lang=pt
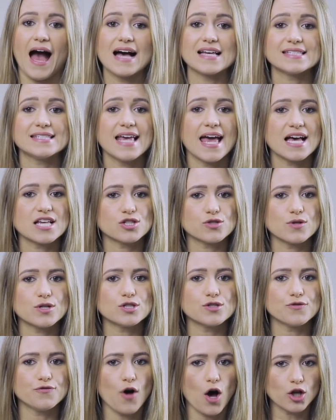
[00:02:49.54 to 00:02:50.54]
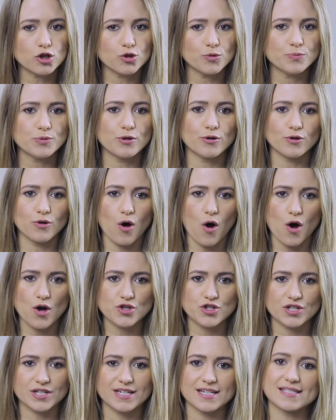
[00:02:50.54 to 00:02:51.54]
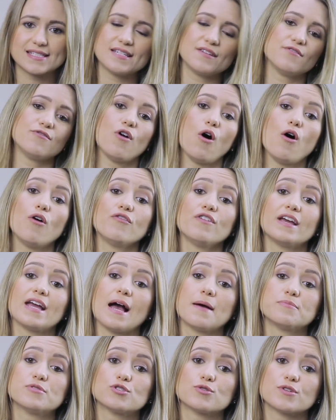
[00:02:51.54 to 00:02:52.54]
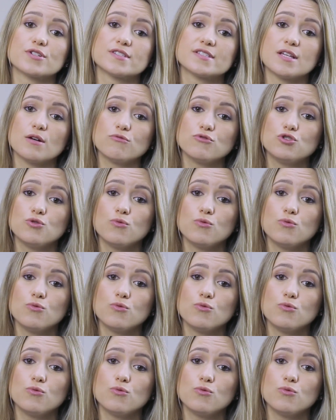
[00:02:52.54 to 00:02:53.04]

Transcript: As reações fotobiológicas envolvem a absorção